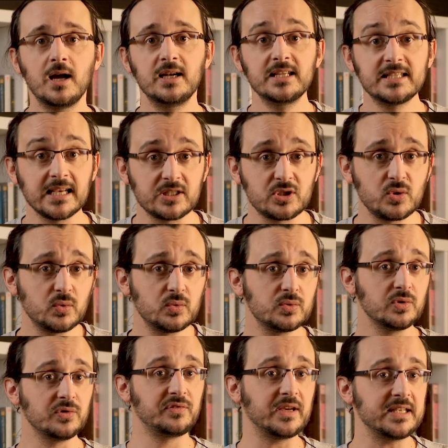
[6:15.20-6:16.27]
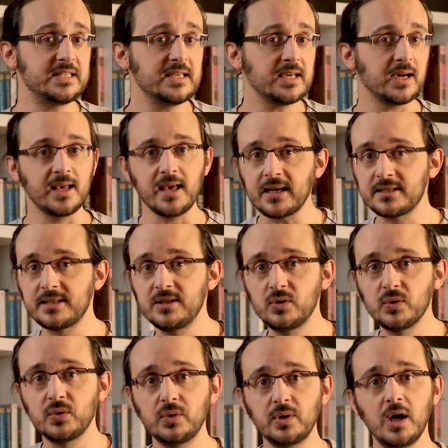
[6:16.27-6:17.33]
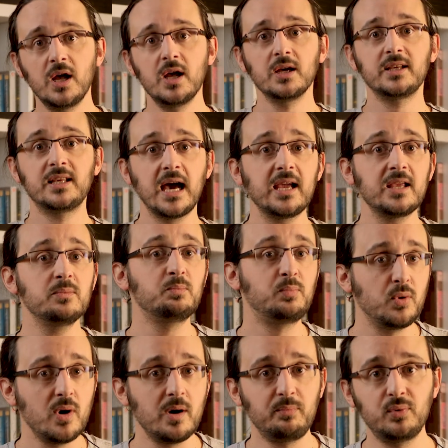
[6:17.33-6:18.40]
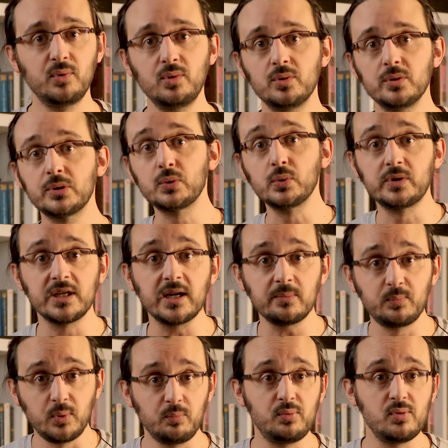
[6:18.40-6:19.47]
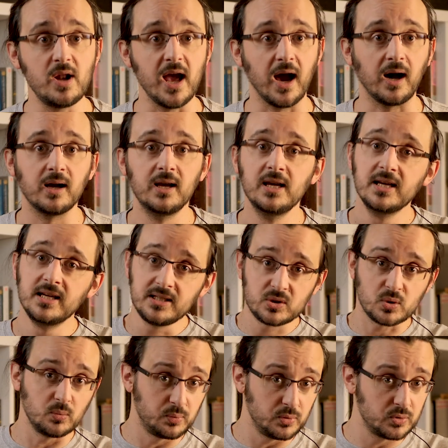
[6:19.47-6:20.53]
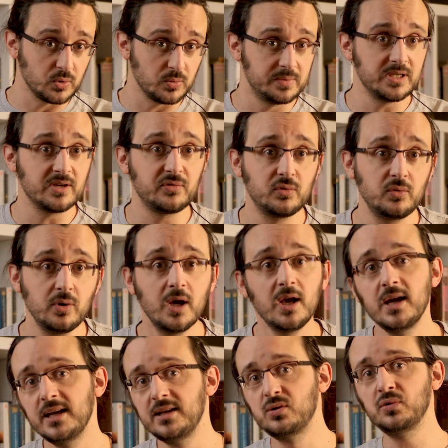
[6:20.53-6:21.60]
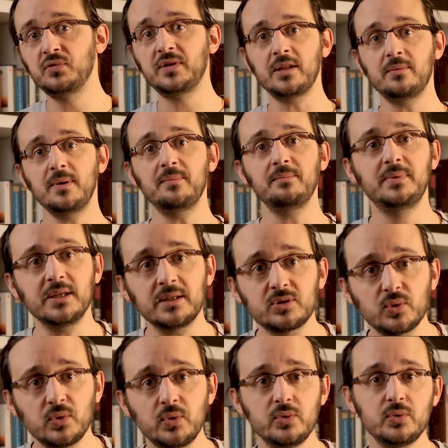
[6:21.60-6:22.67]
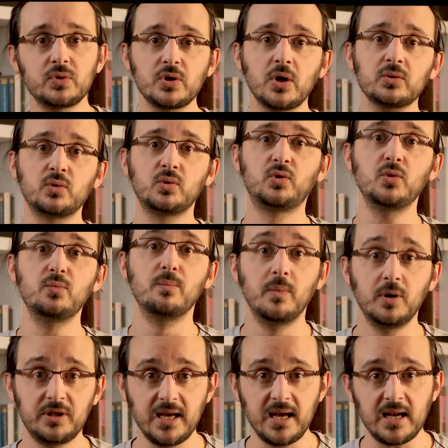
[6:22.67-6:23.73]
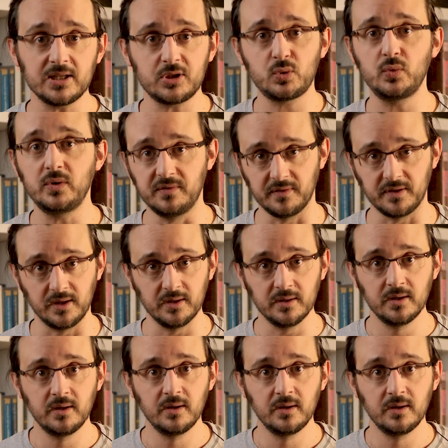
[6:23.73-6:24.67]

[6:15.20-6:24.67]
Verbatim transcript: Les actions de Fazir et Axido gagnent peu à peu le soutien populaire. Ils sont plutôt bien vus et deviennent même bientôt une sorte de modèle à suivre.